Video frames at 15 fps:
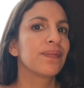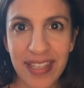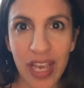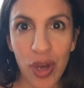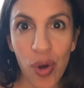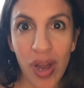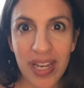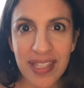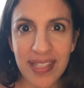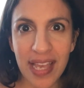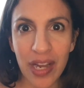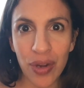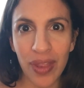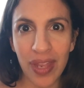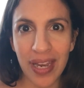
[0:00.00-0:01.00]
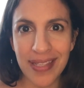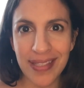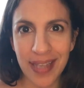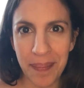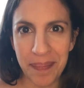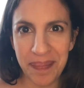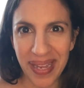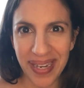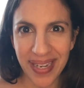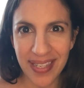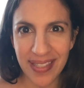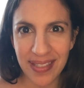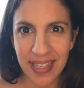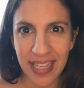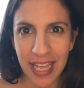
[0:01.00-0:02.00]
Llegó al Cerro de las
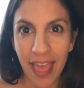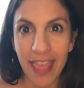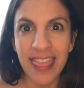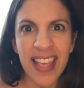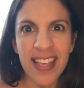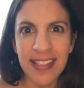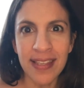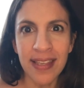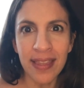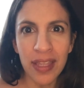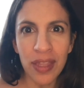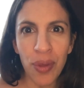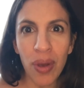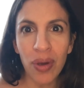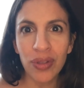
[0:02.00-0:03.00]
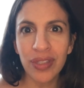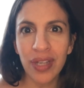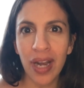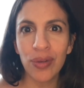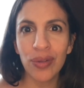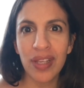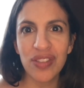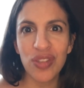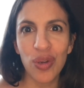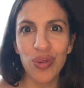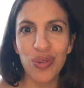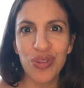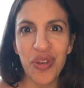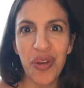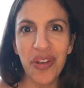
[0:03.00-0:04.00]
Campanas, decidido a encontrar una
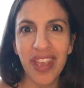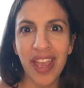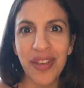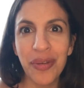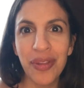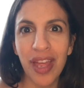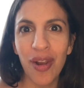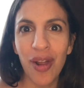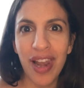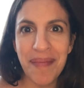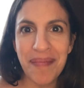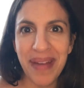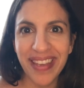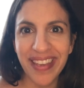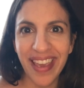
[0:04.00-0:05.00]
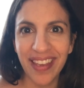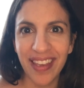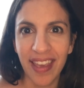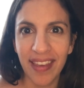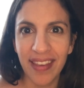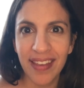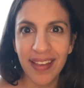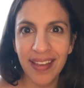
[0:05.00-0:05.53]
solución que ayude a los lambayeque.